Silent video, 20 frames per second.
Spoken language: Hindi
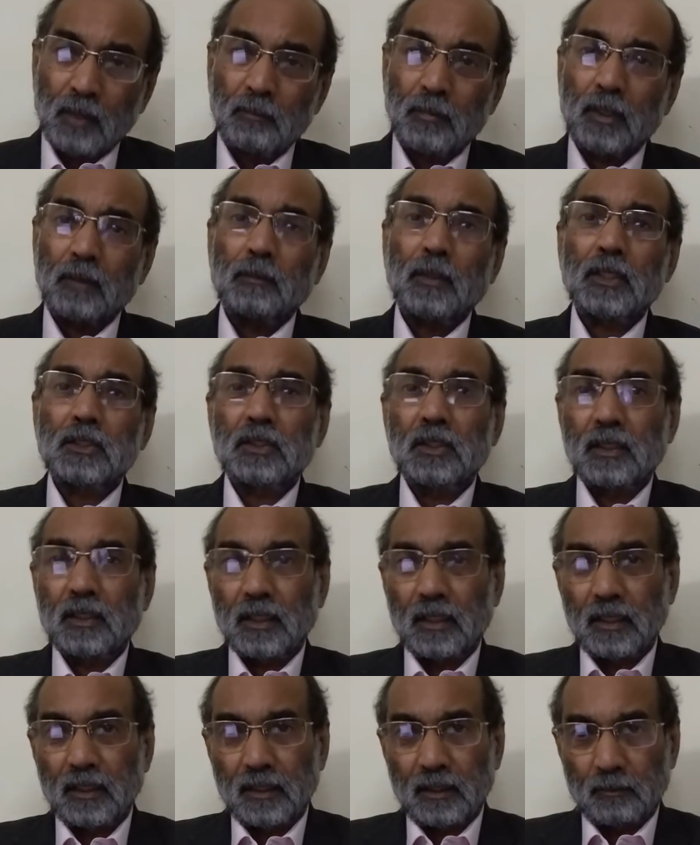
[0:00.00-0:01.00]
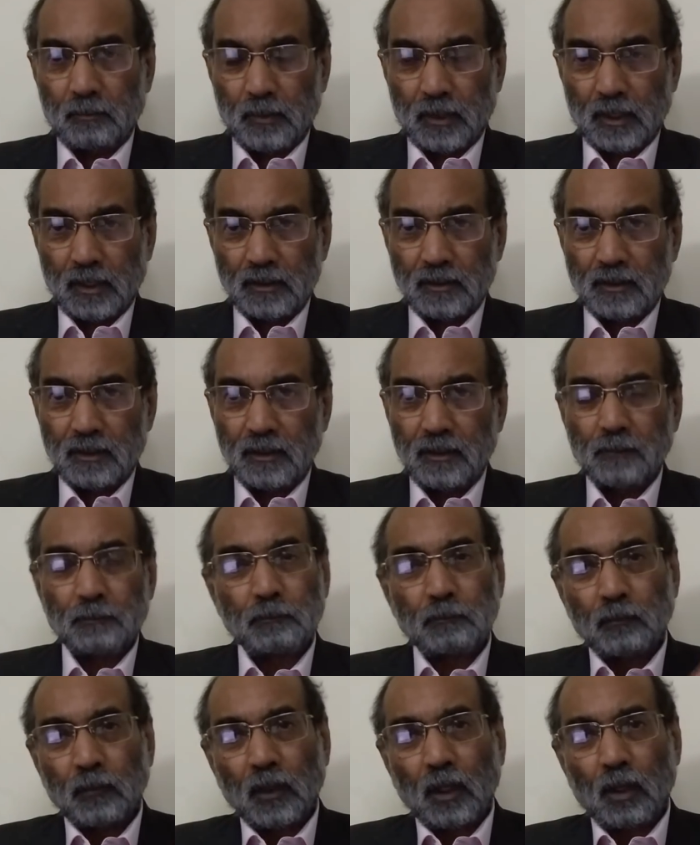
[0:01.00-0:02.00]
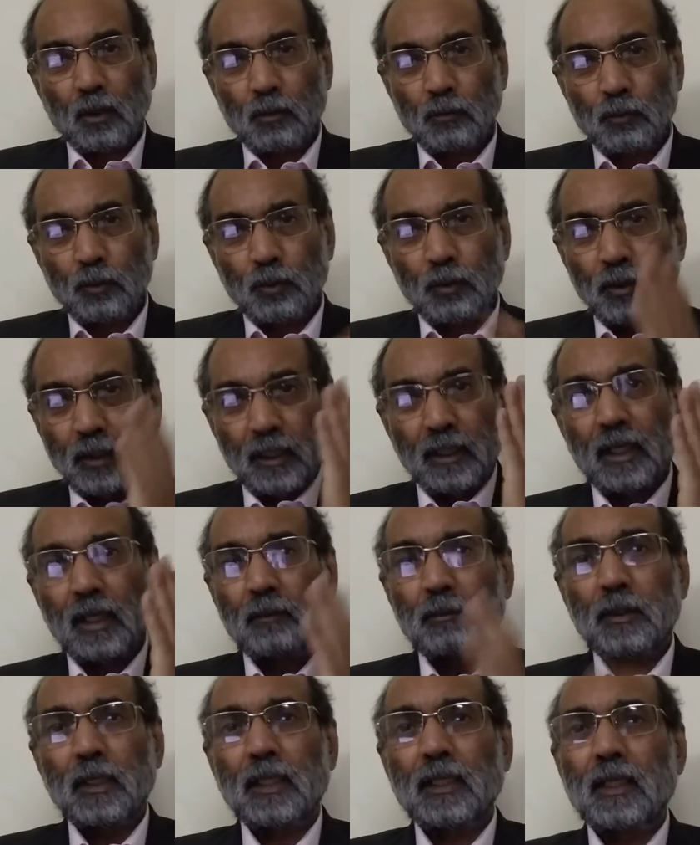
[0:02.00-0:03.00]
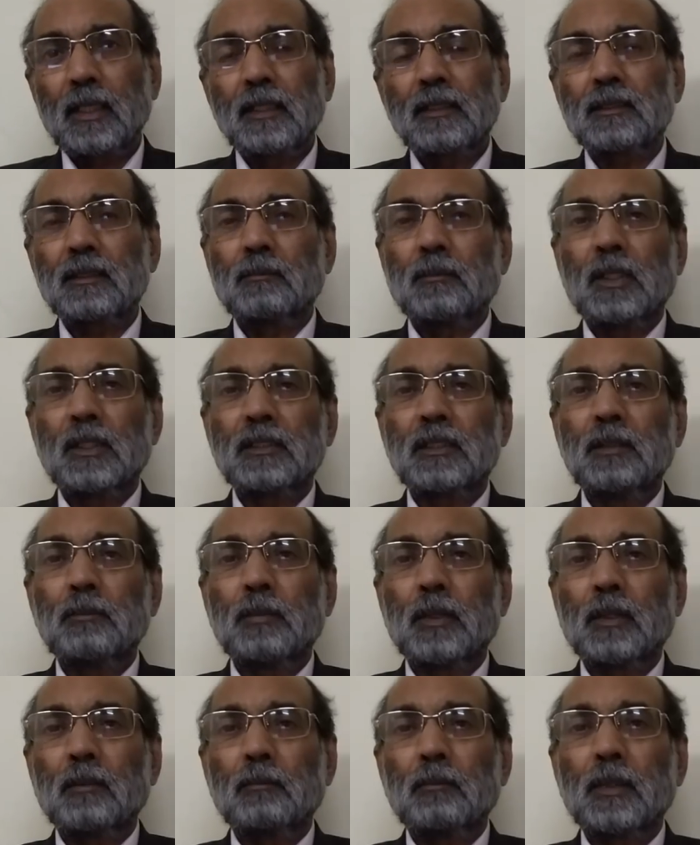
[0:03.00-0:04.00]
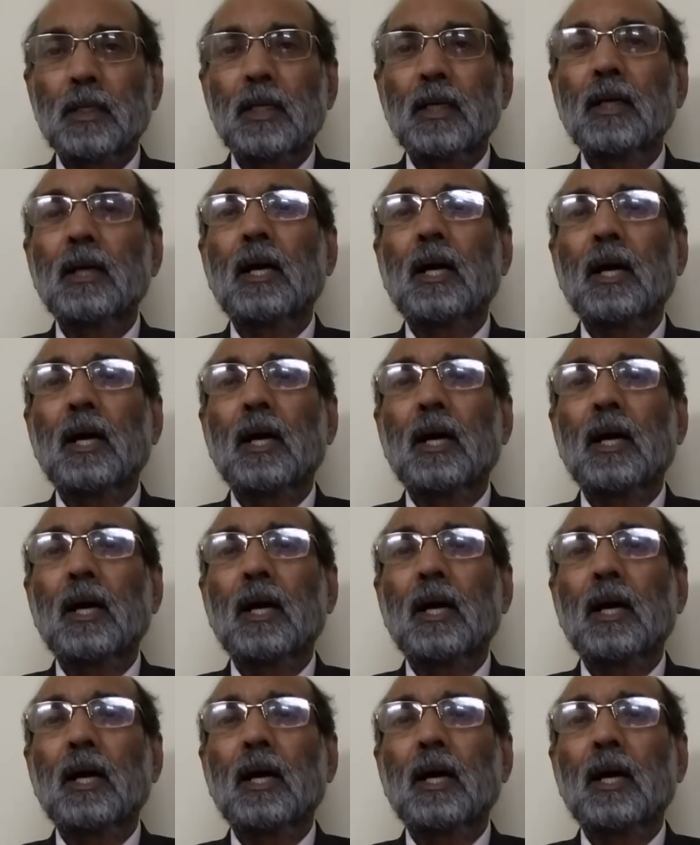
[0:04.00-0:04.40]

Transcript: परिभाषित करने का प्रयास प्रयास किया और वो न्याय पर आधारित समाज की परंपरा